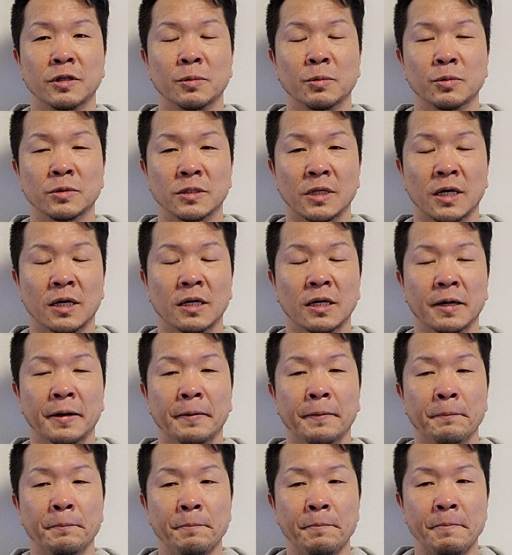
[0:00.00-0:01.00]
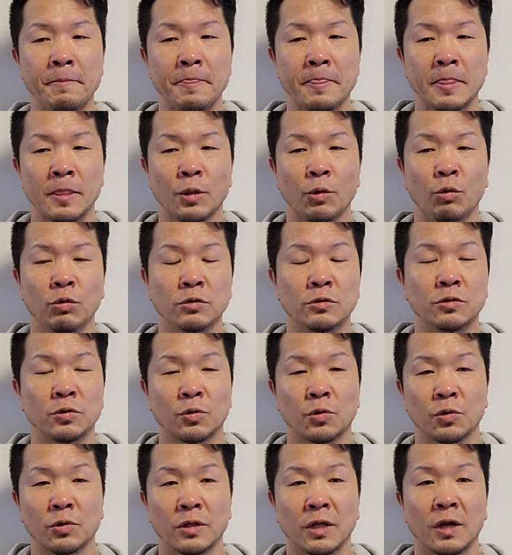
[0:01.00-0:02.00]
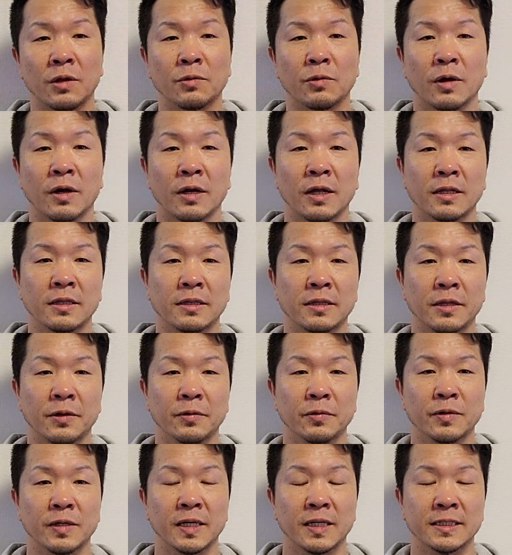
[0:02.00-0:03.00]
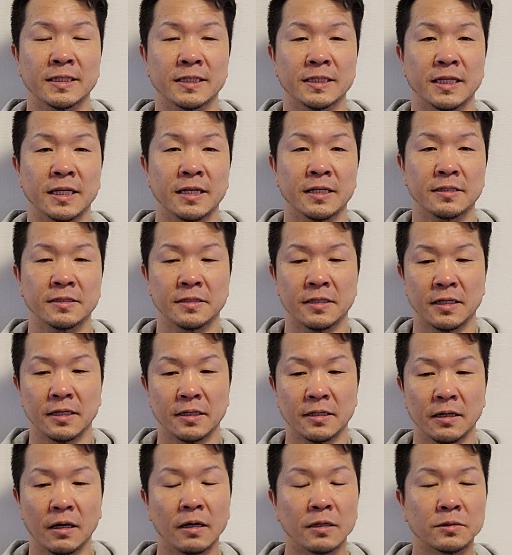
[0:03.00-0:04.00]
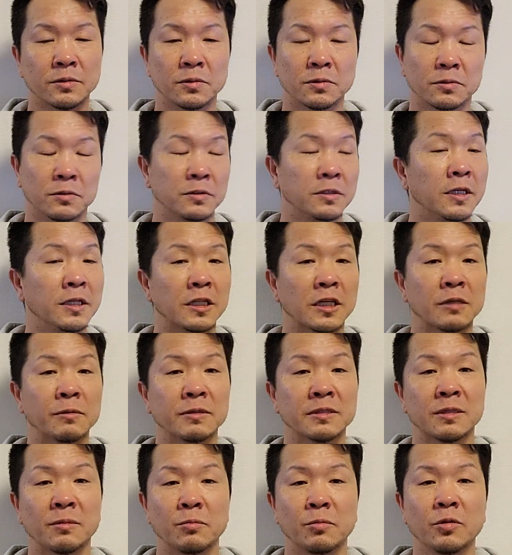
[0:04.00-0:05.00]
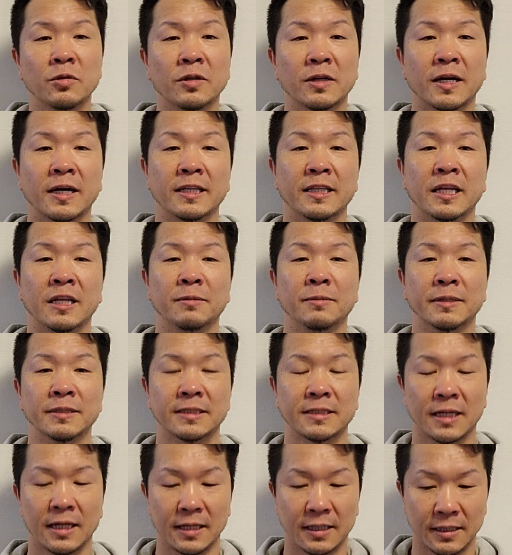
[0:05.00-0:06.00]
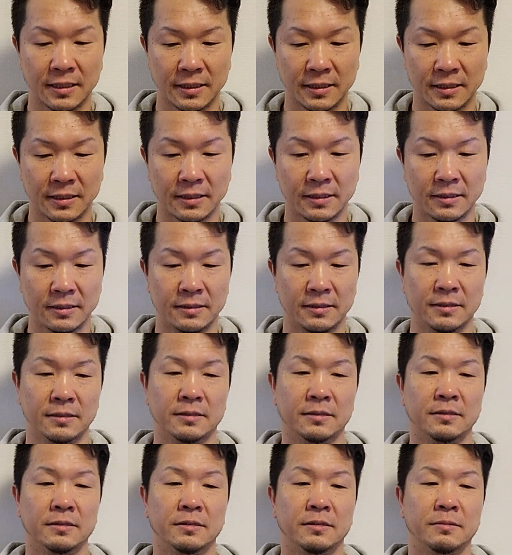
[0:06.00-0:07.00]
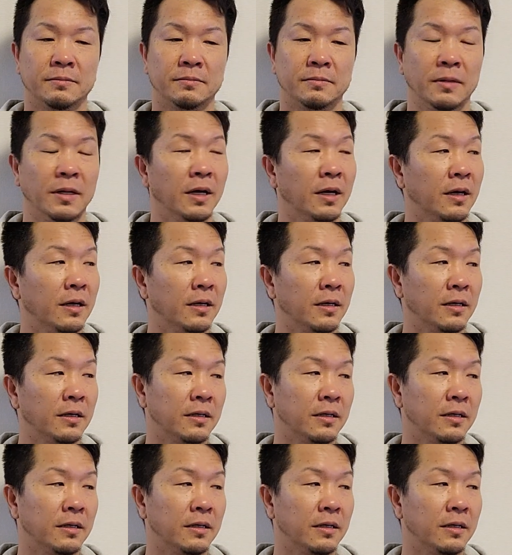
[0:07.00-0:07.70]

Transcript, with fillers: てもさ、干すところってあるのかなっていう感じでですね。ああ、そうそう、洗濯バサミもって書いてありました。ま